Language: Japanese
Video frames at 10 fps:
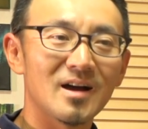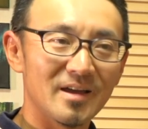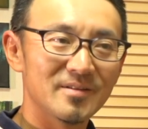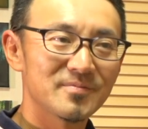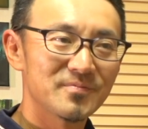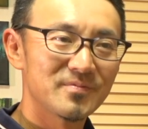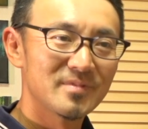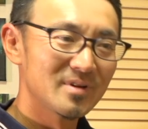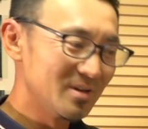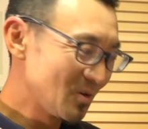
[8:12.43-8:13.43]
はい
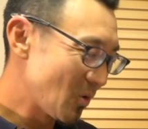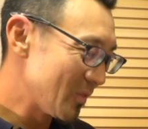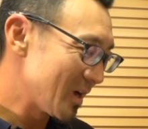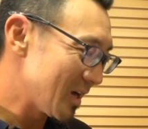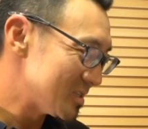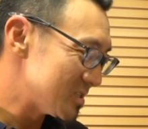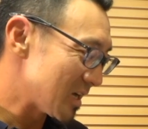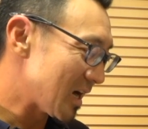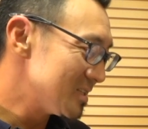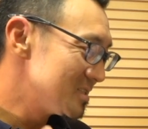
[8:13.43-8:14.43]
こんな感じ
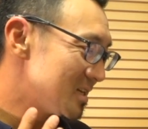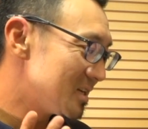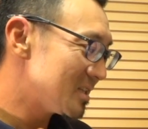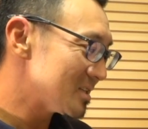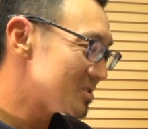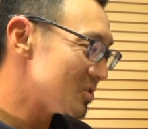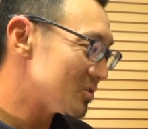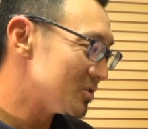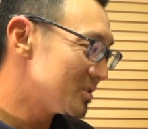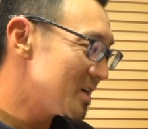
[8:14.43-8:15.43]
で完全に脱
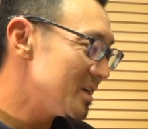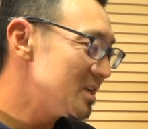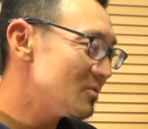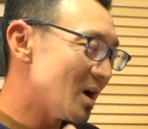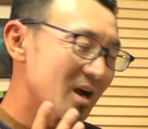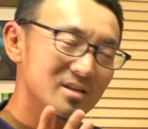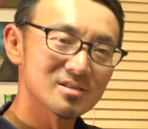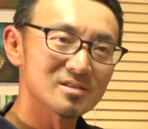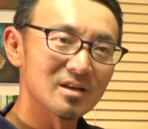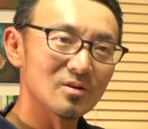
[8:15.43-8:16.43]
力で息は吐き
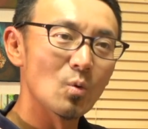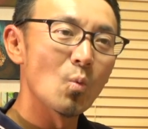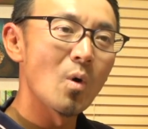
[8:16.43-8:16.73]
続ける「